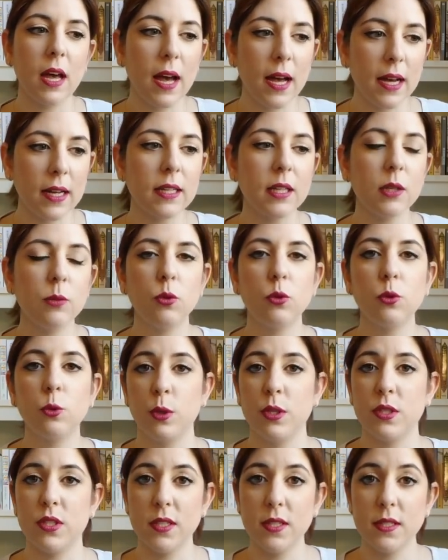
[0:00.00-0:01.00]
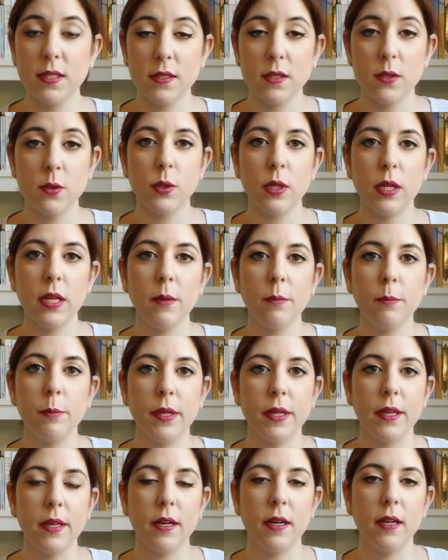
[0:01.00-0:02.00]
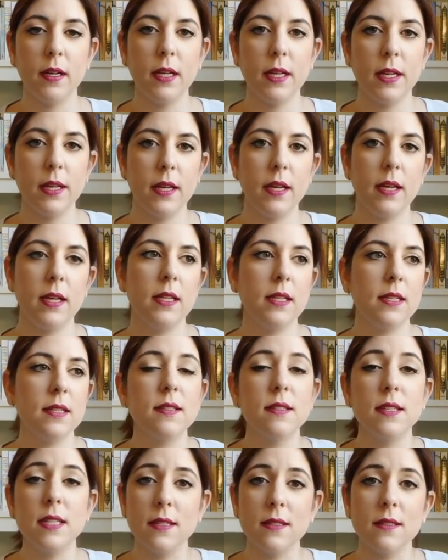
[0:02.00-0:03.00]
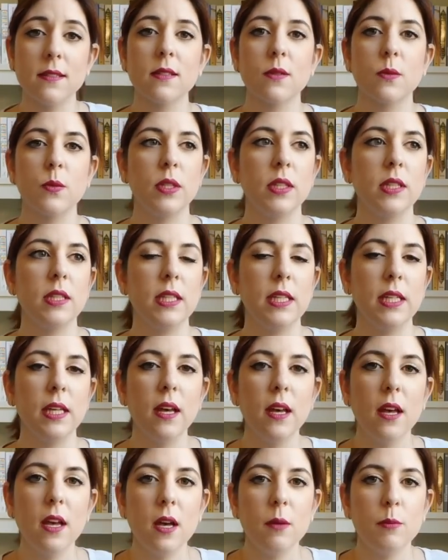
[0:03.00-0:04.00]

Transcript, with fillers: ha anche tutta una sezione per le, le zines, quindi